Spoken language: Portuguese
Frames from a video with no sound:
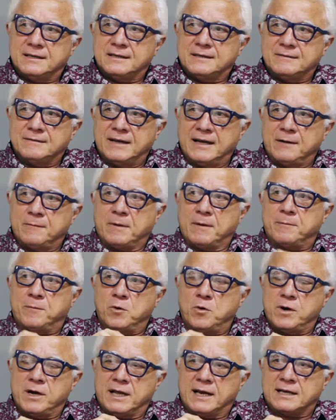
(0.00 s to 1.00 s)
Né? Um
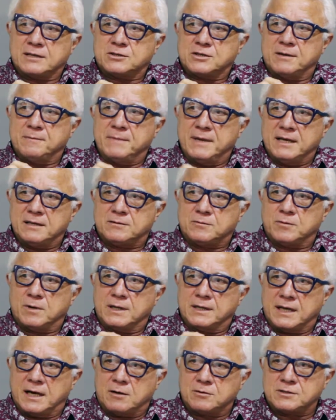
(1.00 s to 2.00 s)
bom relaxamento
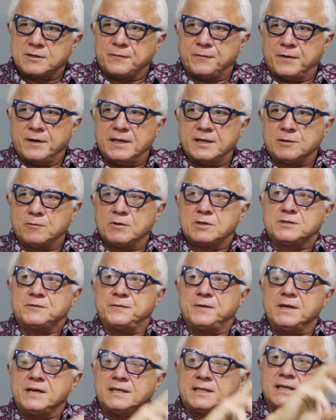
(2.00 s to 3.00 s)
anal, já falei que o
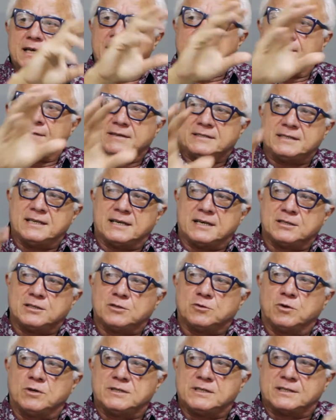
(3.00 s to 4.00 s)
esfíncter leva cerca de
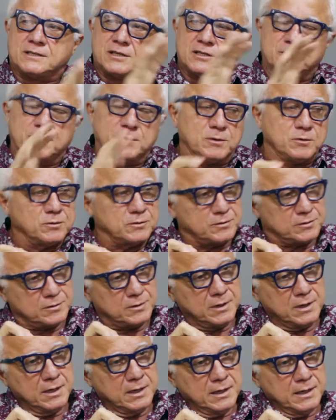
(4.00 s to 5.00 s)
2 a 3 minutos
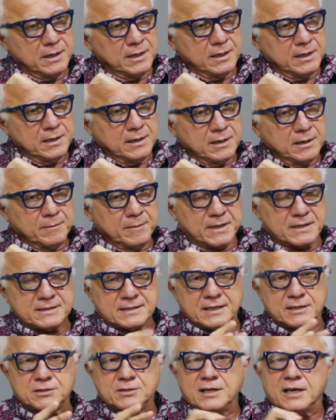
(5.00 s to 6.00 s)

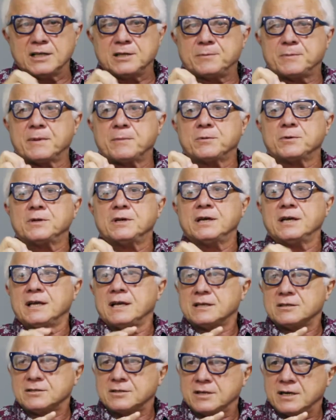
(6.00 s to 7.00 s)
massageado para poder
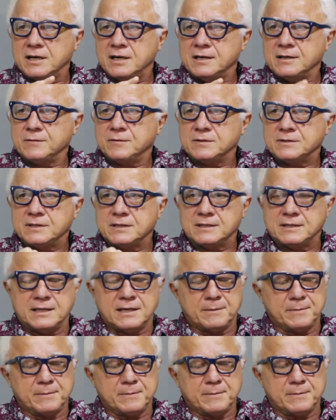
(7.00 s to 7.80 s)
relaxar e você ter a